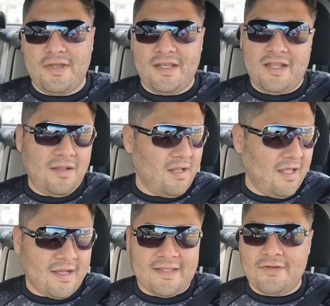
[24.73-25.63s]
en
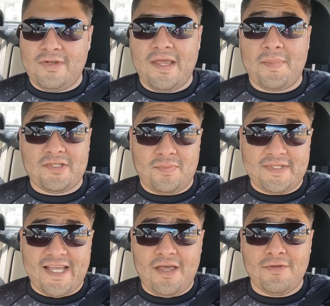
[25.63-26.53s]
la categoría de peso
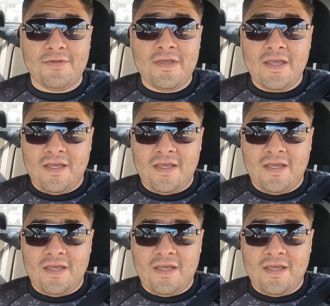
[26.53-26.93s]
pesado.